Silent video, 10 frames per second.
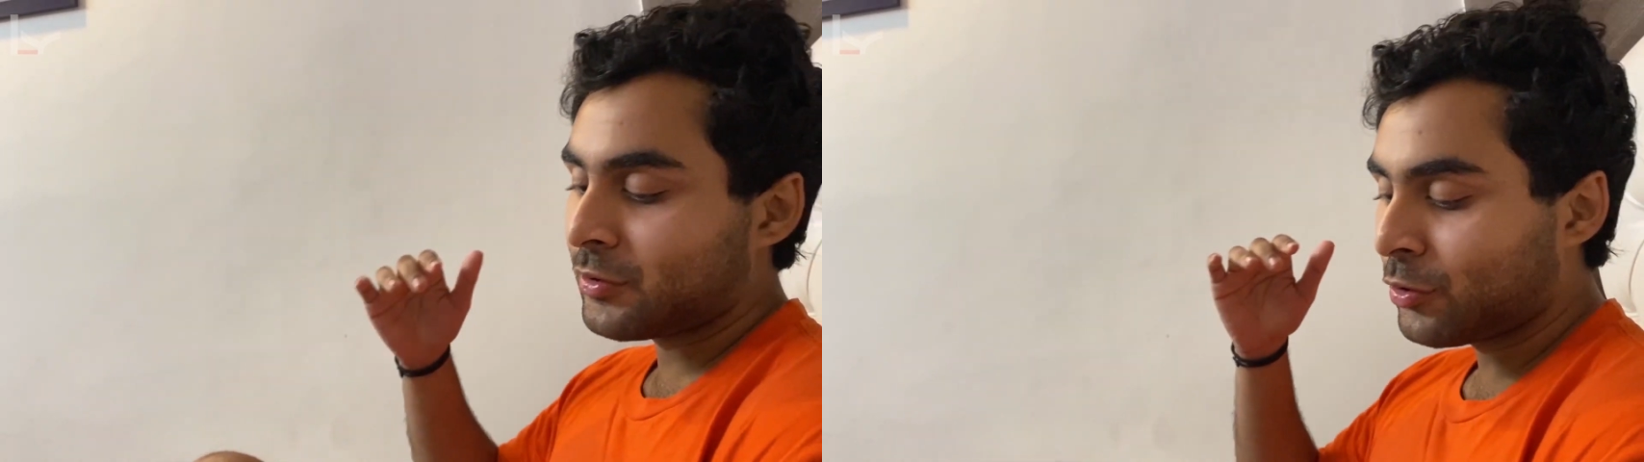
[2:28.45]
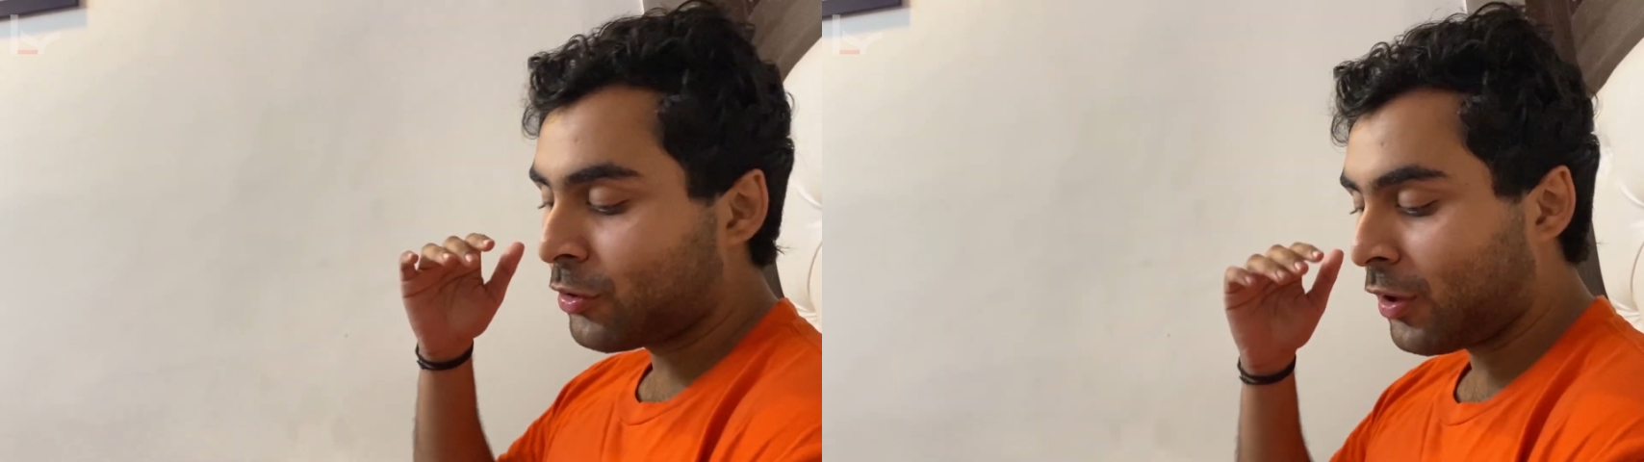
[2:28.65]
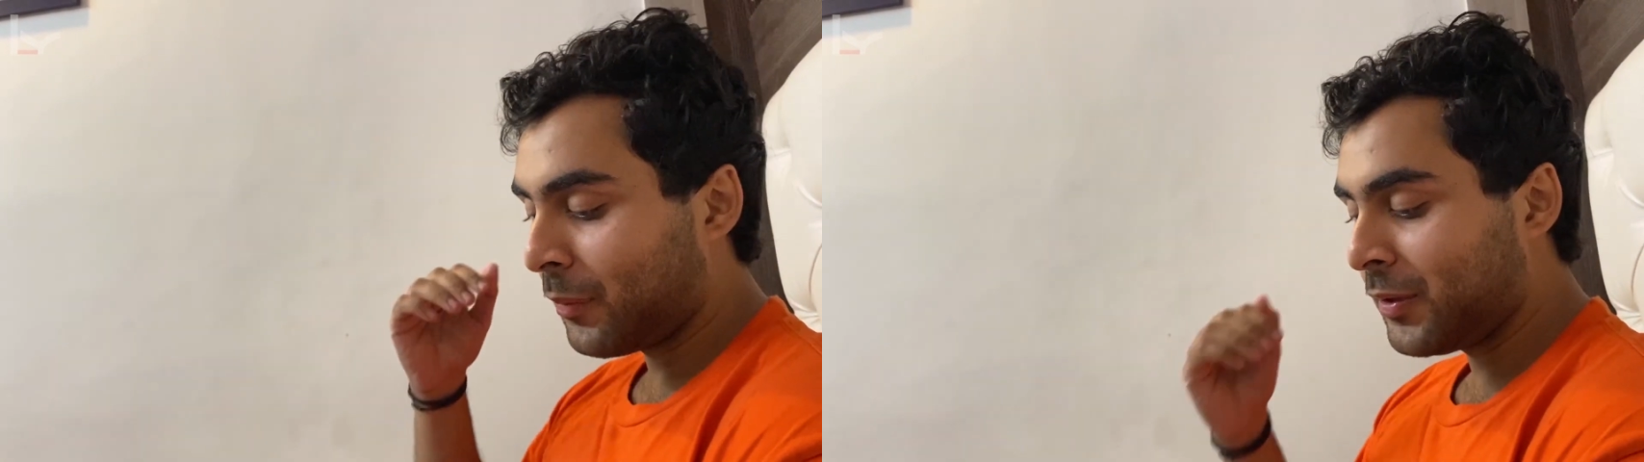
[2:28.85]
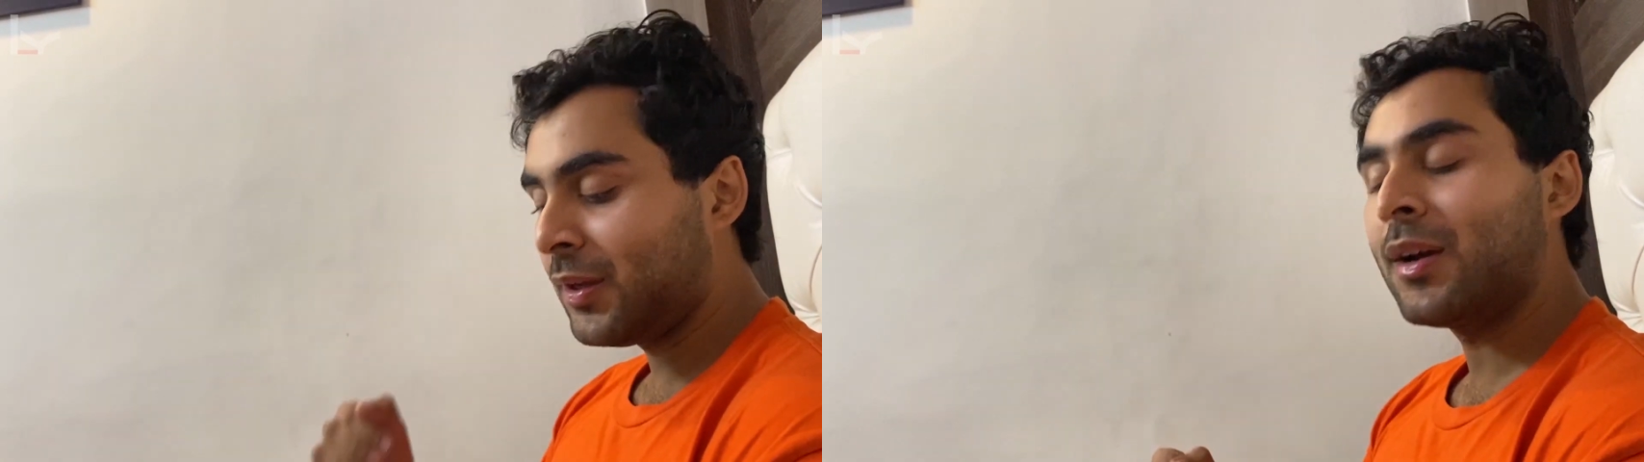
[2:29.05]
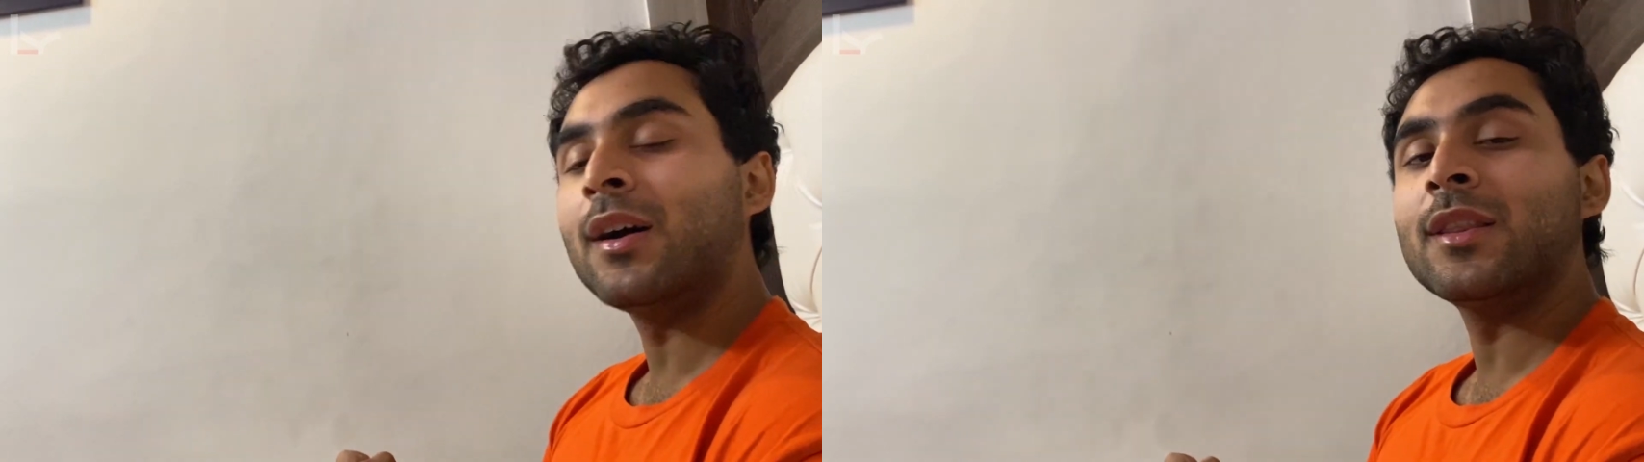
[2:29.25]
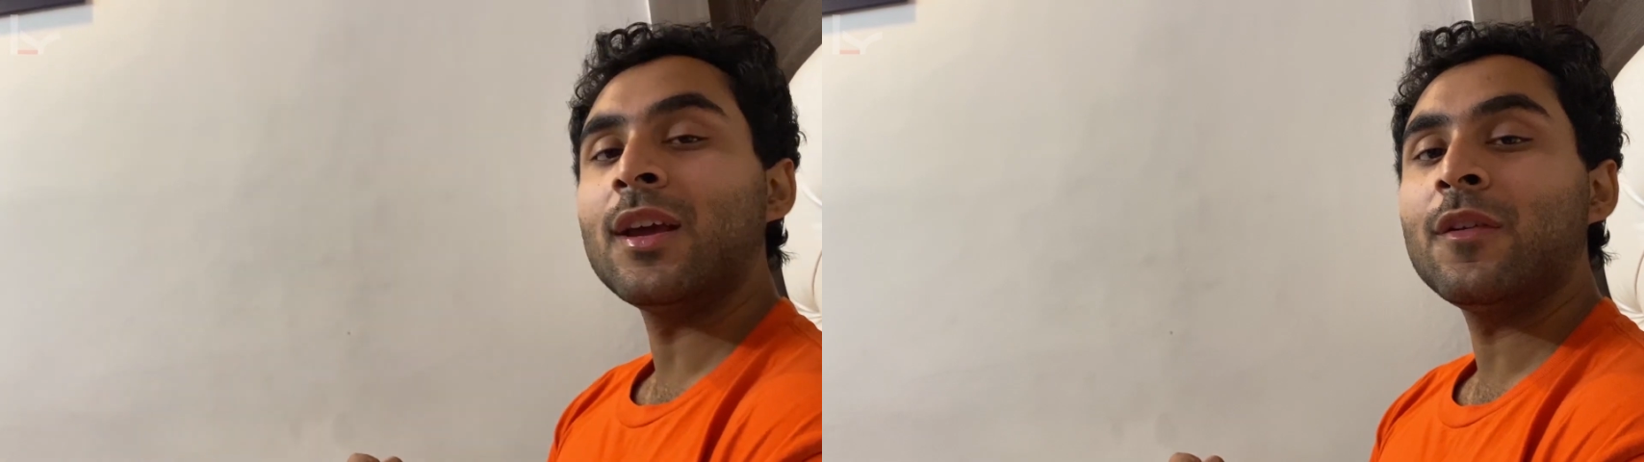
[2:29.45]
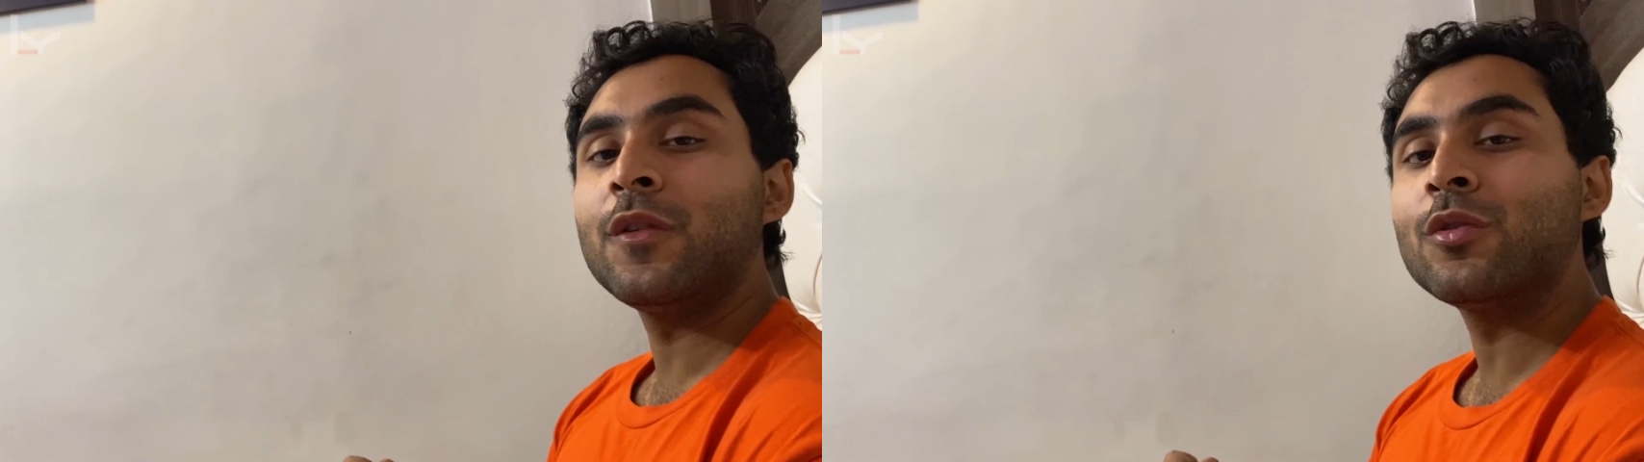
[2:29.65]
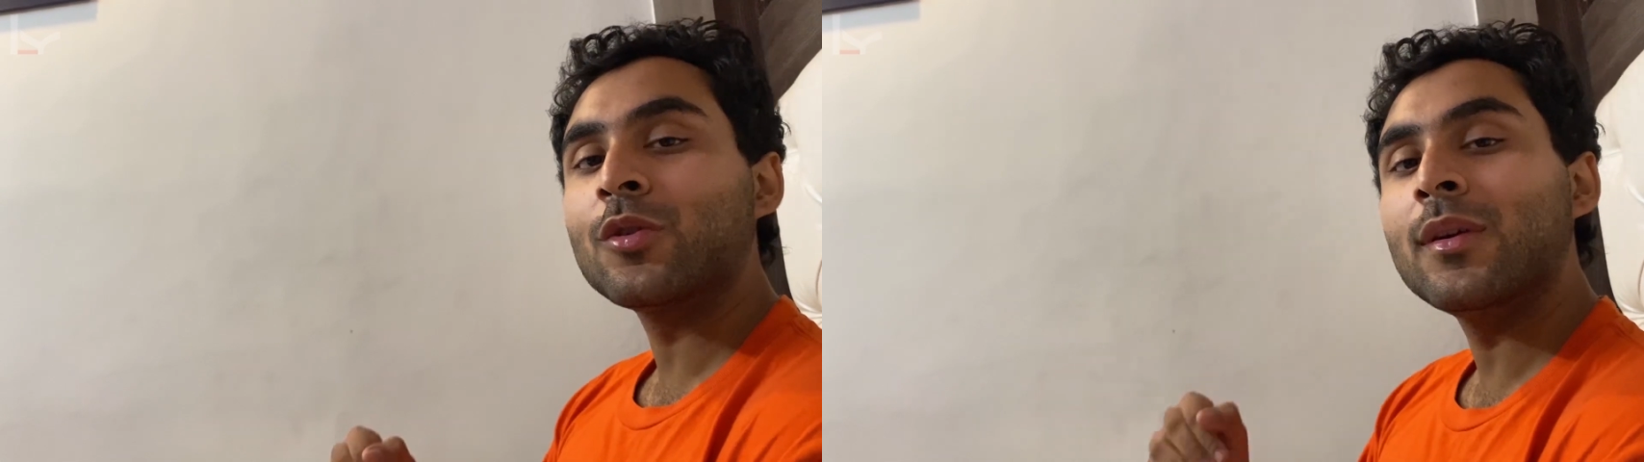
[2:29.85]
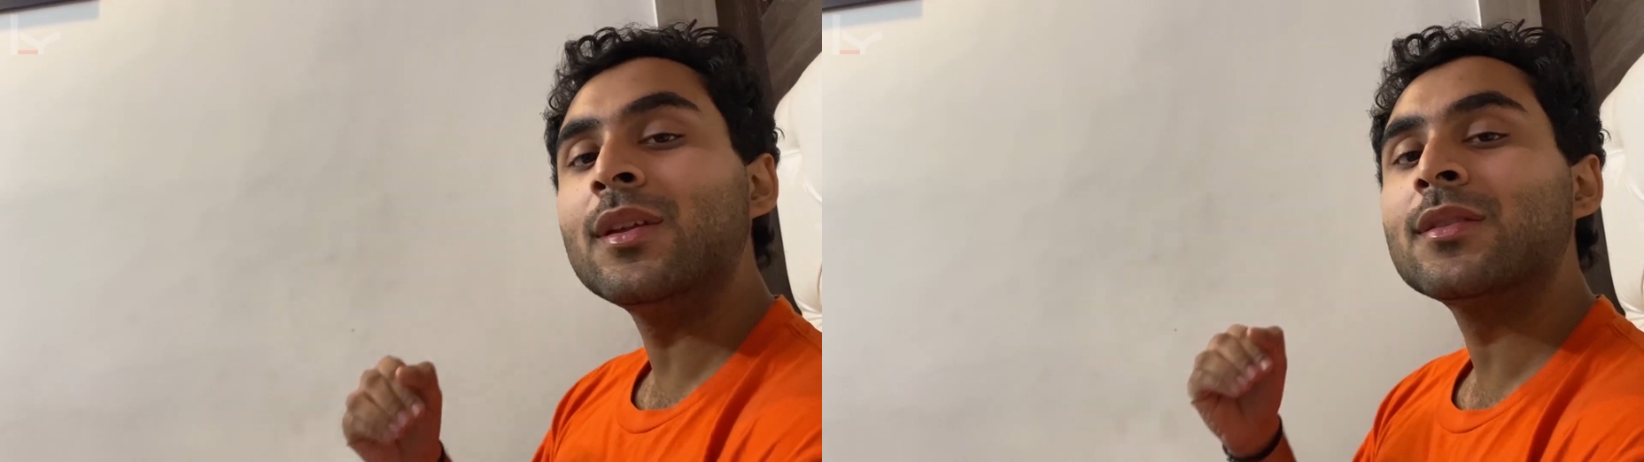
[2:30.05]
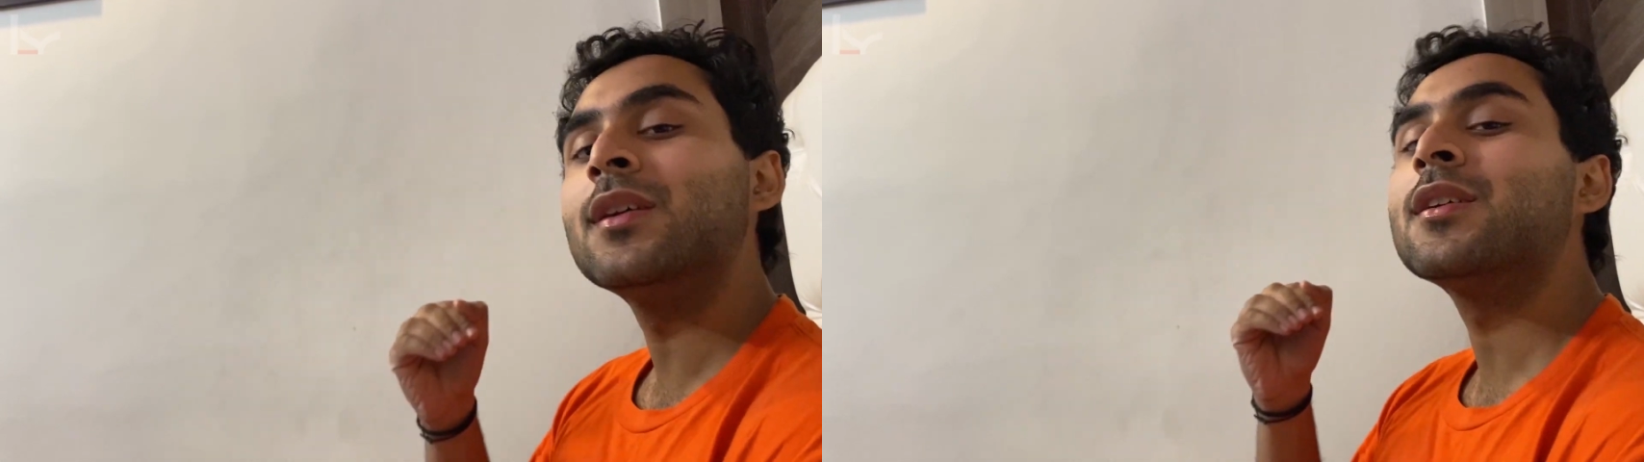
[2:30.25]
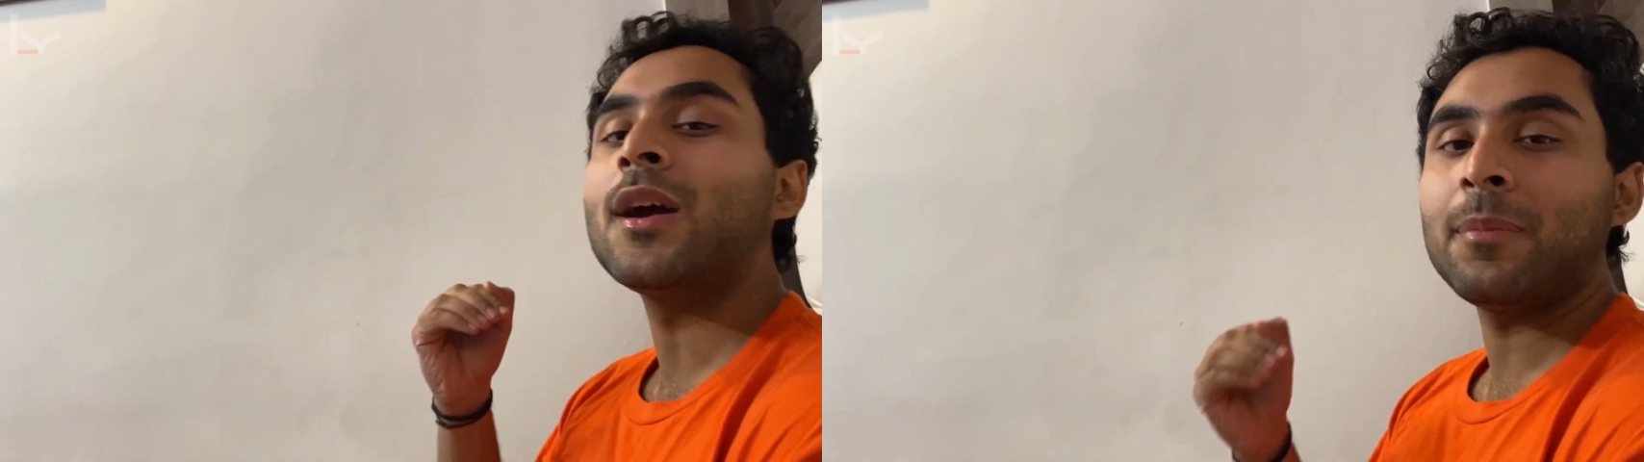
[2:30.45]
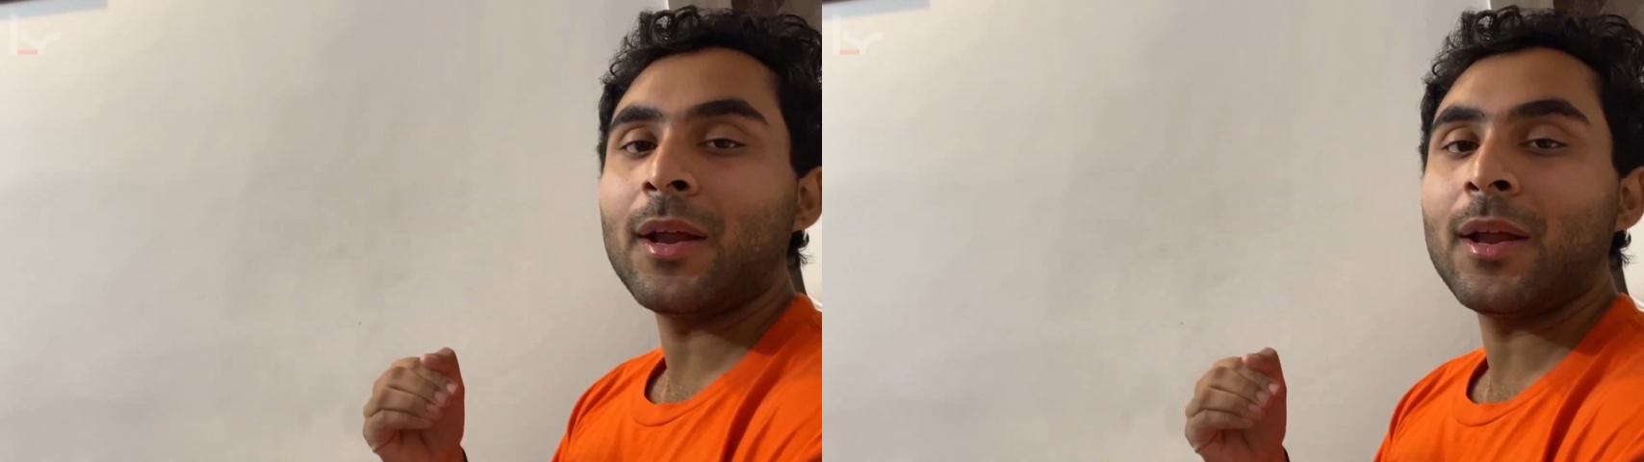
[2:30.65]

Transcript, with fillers: तो अभी ये खाते हैं फिर उसके बाद देखते हैं क्या